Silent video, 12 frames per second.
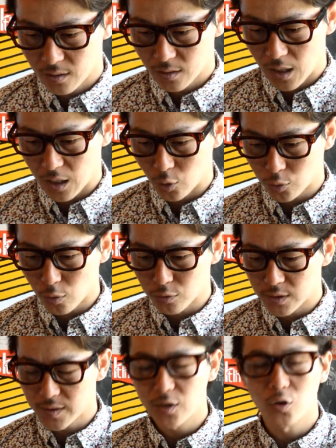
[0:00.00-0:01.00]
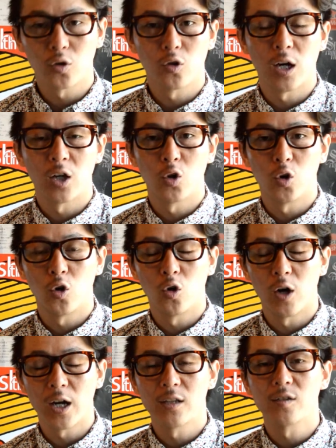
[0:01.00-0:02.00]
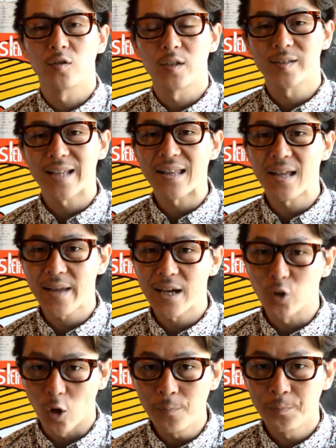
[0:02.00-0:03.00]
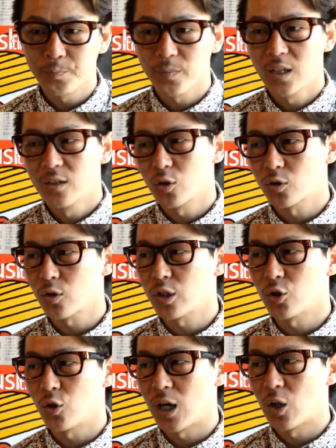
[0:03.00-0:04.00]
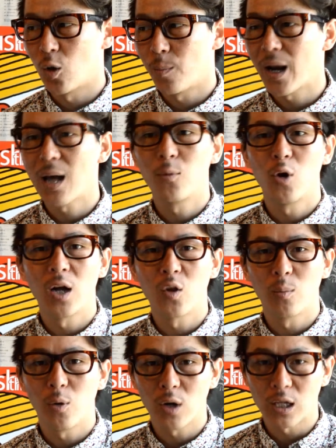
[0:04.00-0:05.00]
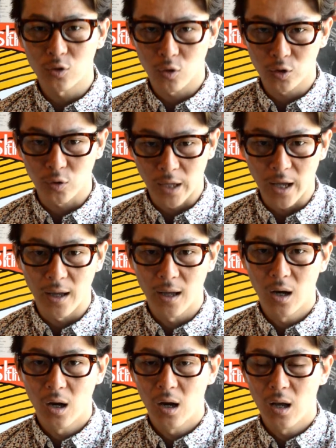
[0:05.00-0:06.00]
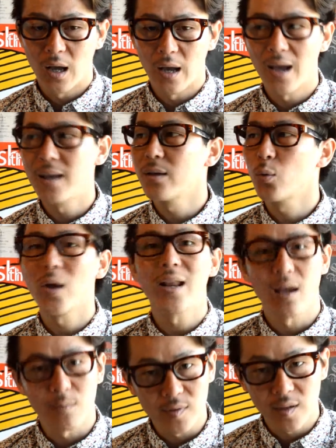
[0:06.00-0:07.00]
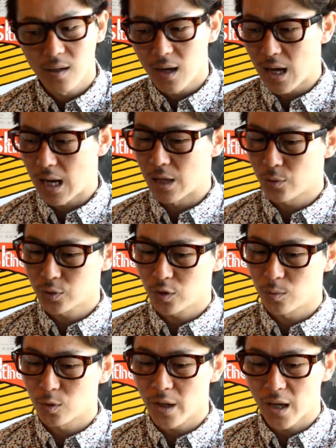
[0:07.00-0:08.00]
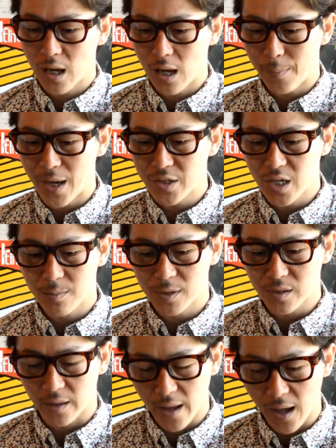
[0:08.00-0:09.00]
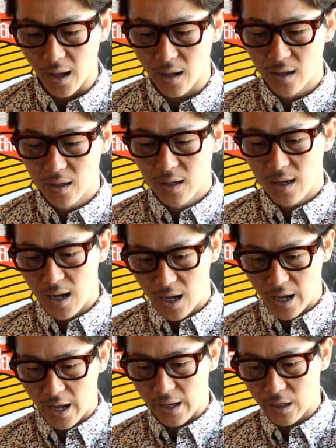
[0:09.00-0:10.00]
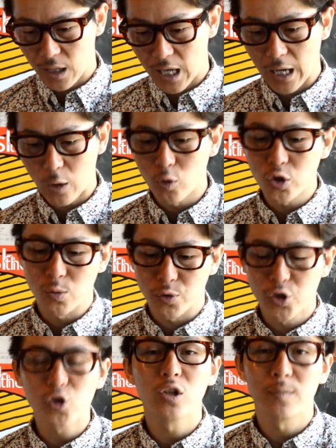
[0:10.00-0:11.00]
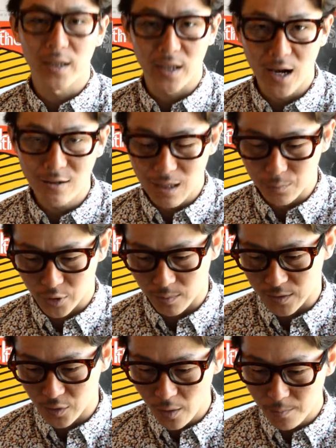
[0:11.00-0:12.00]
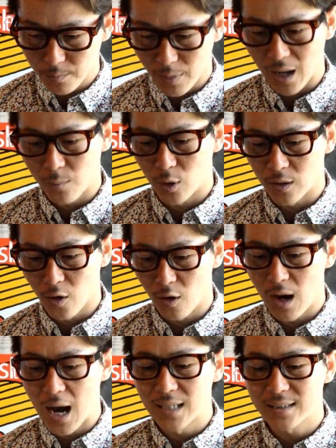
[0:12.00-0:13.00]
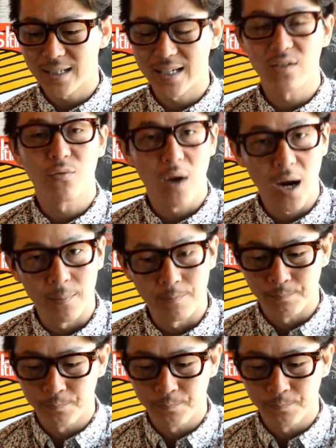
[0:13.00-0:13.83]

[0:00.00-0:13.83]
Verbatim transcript: あ。あの、特に Z のあの、あれですよね、ステイダナイトの時のあの、パラモアのボーカルの人ね、えー、ヘンリー・ウィリアムズ。あの人もね、パンチありましたね。はい。えー、今週も10位までランクアップしてますよ。パラモアのアン・イッファン。